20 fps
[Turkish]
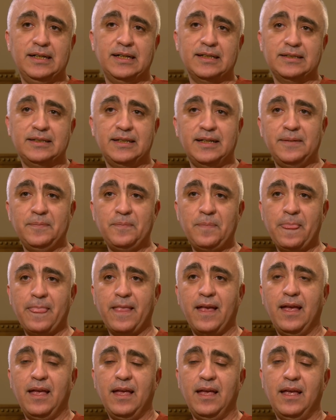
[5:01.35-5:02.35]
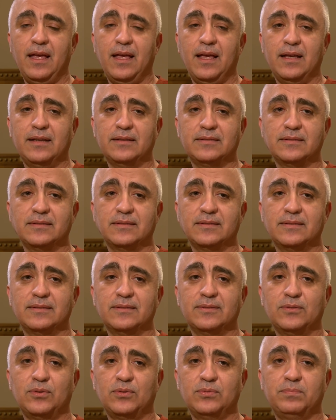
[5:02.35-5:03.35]
Hatta e,
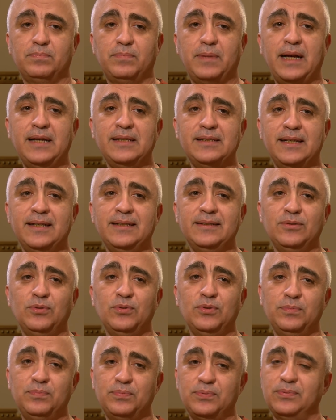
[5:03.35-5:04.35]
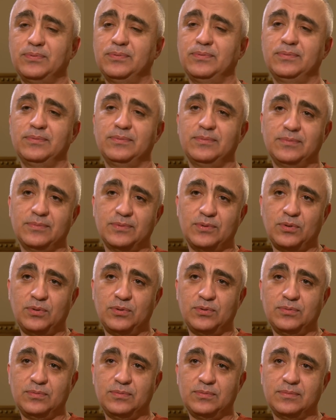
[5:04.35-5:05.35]
o bazen dönüp
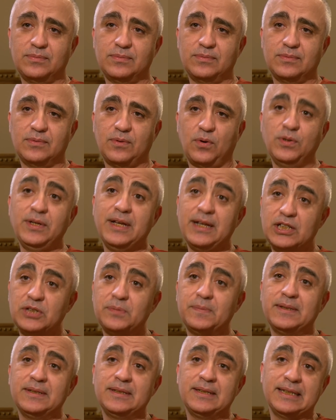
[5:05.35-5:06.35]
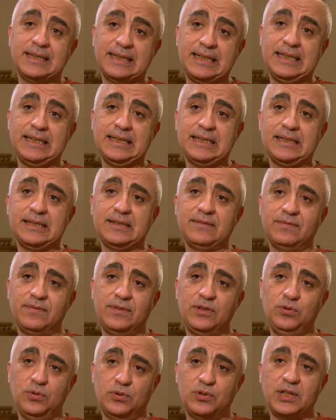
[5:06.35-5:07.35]
o o yarışmadaki
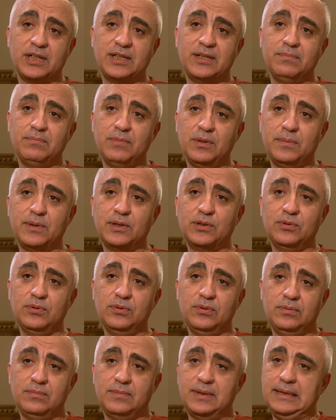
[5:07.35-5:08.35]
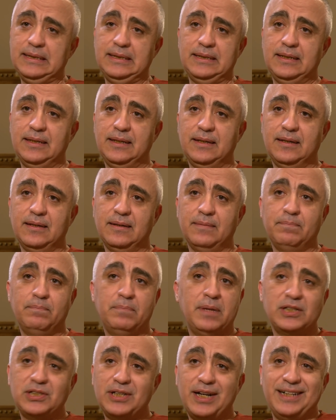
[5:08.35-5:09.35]
video çekimime bakıyorum hani
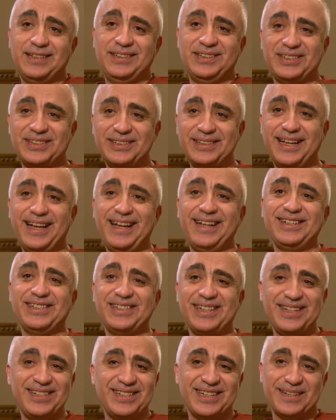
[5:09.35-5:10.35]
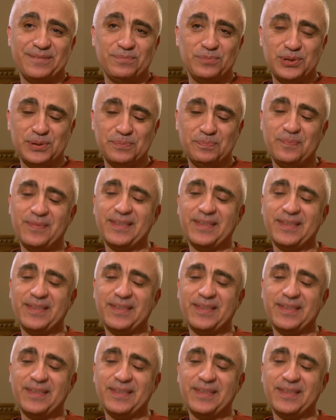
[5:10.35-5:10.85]
başar dışında her şeyi çekmişim.